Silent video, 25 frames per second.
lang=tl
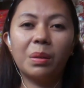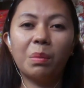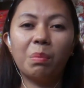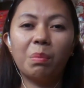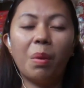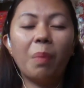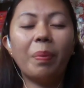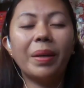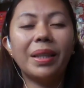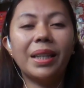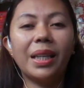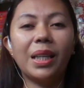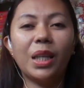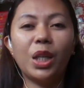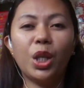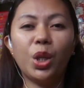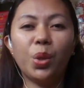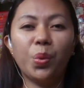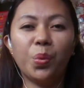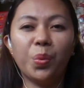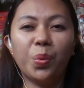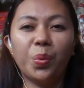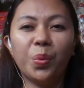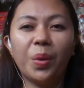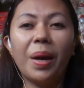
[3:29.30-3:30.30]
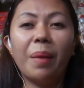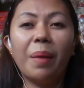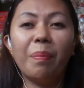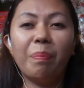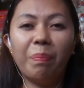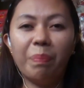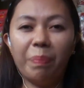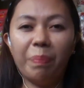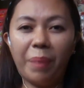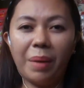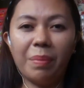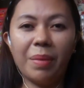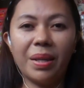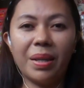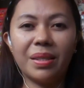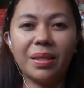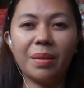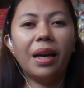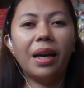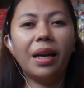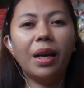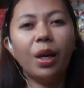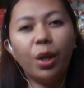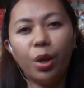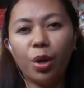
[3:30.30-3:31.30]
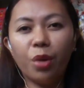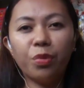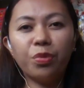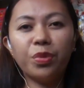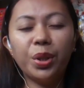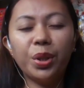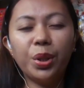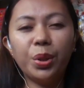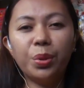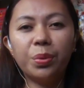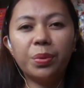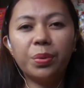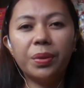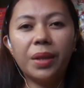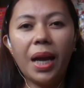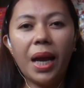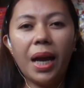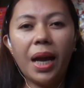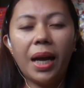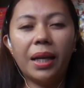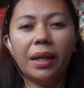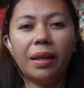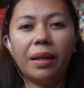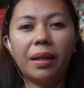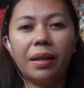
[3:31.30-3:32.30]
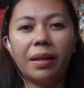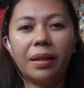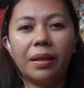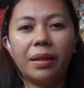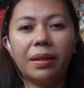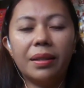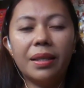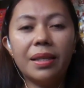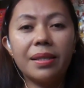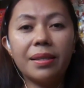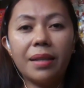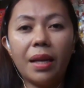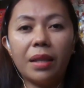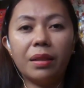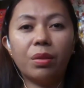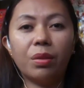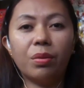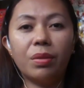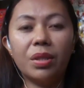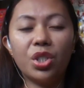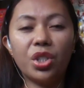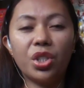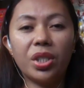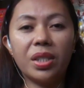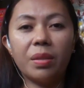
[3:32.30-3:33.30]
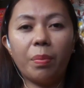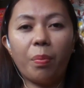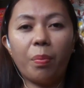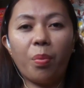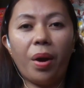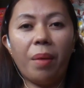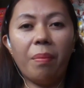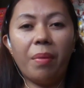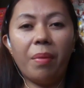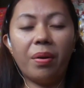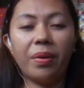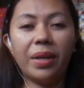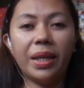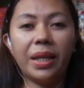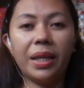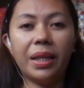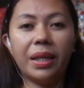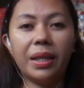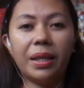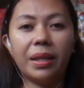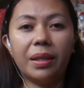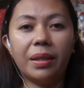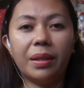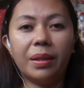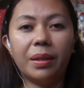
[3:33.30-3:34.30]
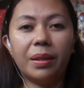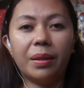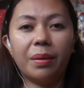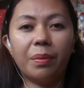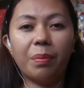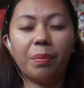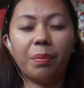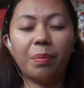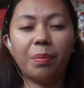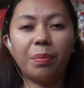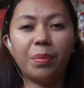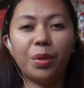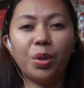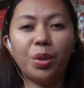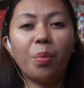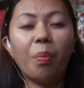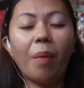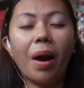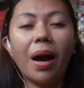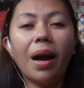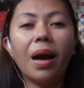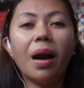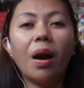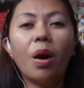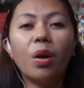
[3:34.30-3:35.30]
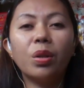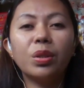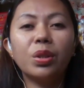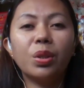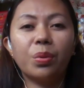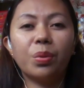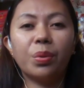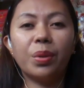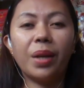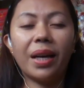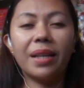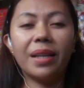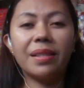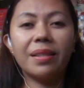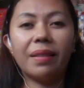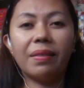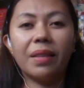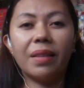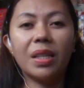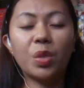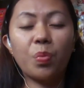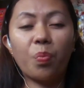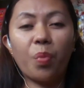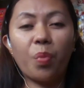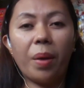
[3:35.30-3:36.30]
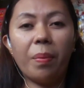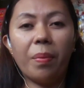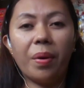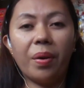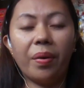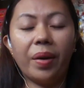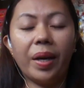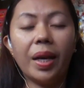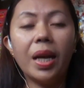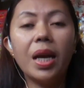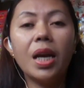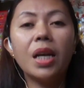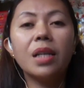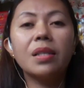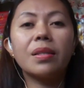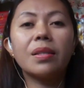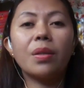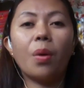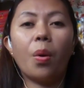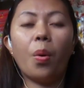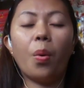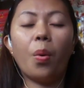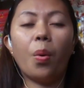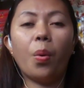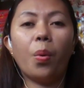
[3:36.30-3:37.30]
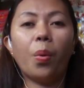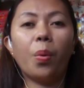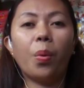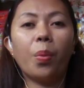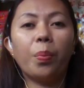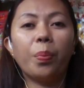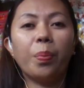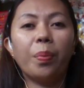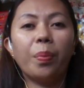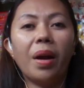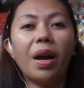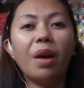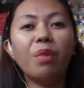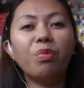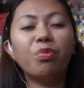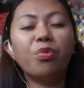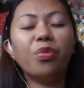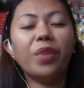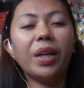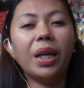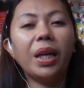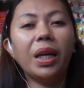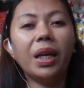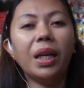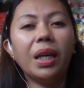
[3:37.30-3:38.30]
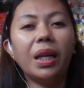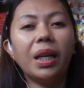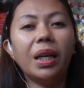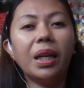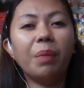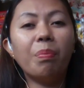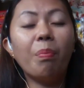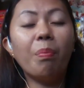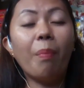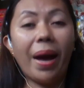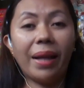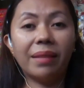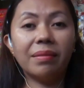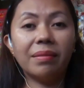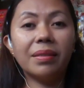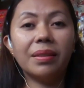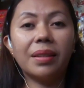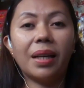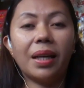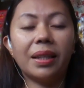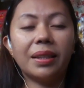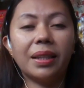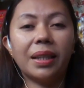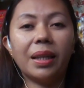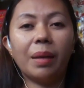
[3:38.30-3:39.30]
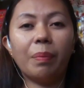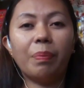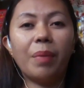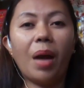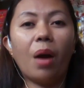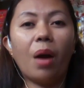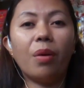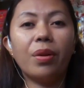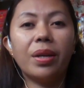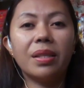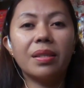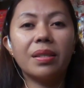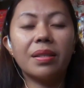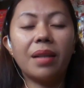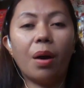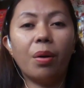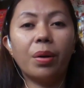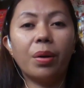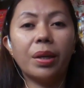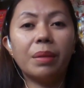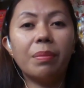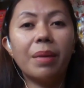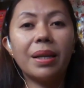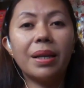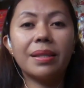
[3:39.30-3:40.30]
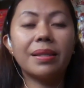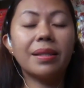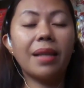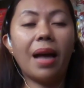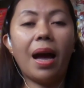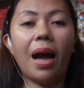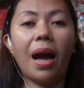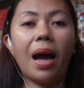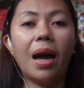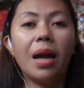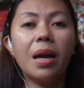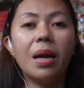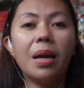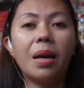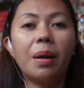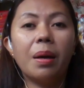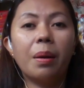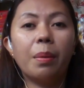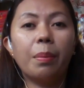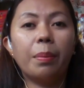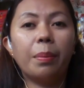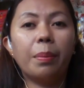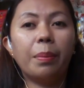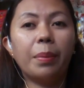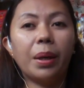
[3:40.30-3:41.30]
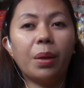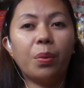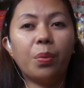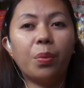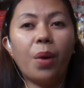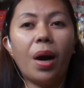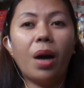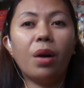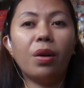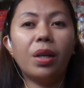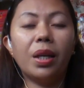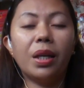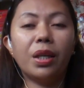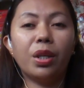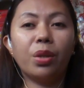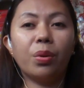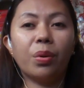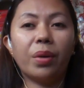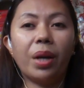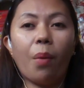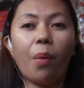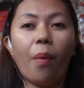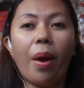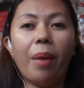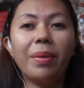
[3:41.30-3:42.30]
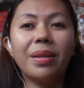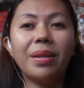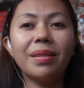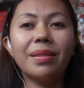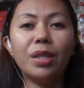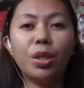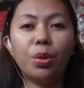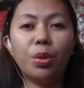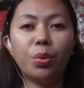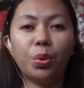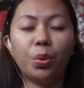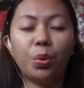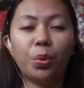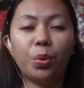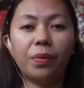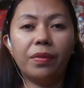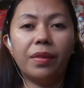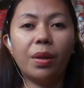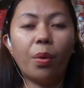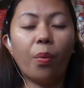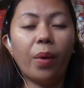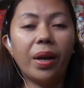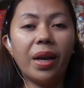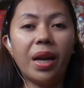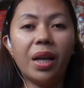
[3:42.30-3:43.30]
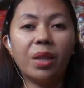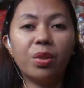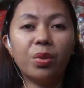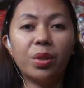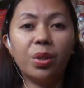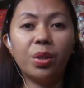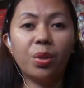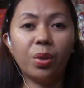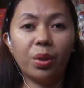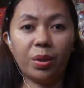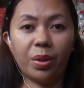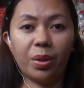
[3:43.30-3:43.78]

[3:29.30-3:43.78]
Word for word: mapadali yung payments. And after nung na naset ko na siya sa primary, yung bank account ko nakaset na sa primary. So, every month nakatanggap na ako ng sahod basta makuha ko lang yung requirements ni YouTube na $100.